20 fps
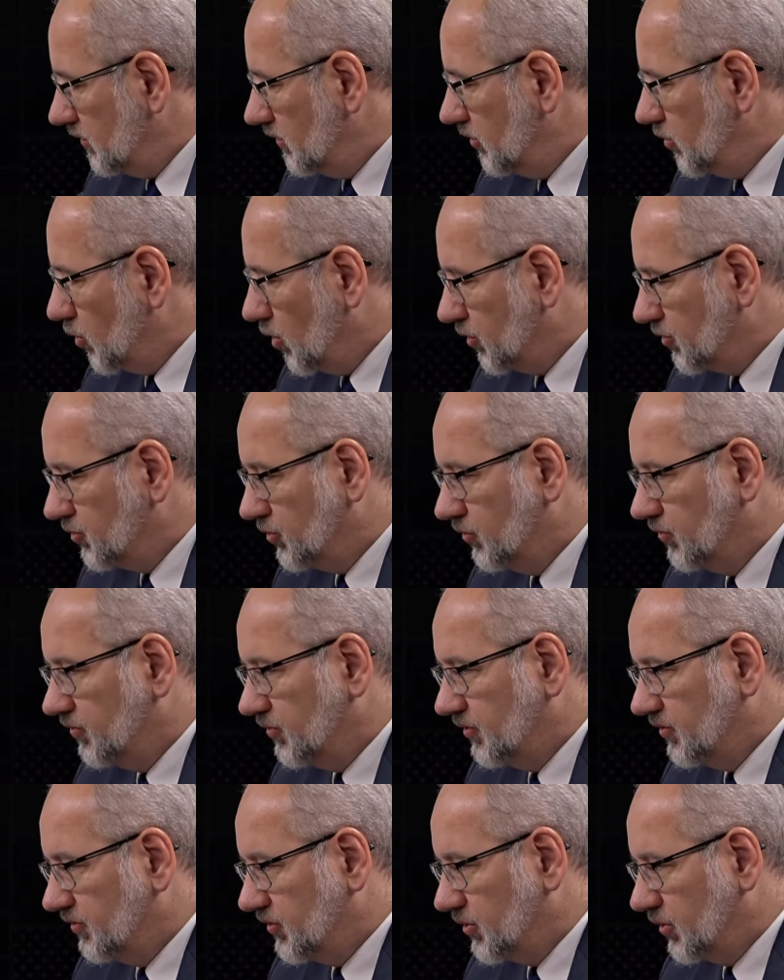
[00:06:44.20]

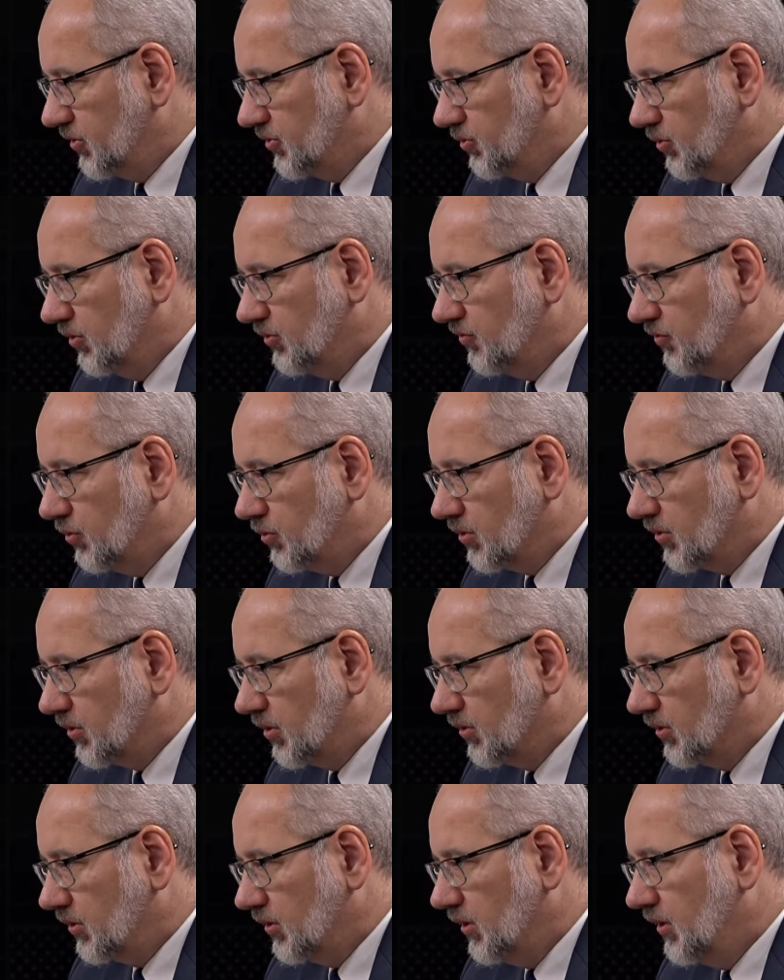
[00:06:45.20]
głosów wzrosło
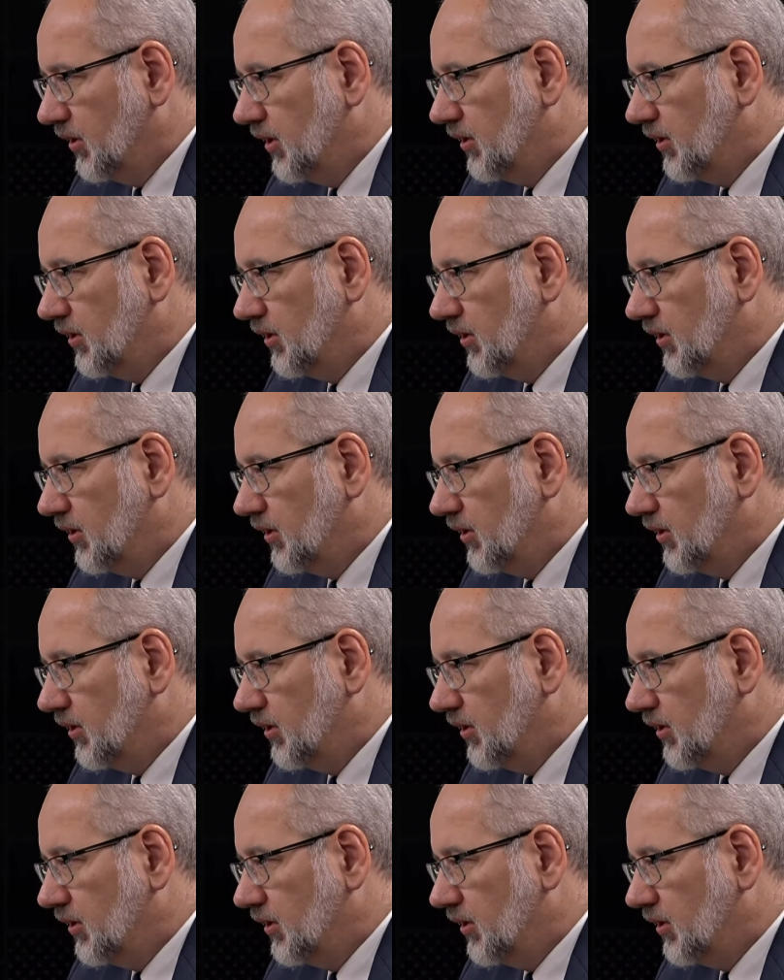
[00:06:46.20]
dwukrotnie.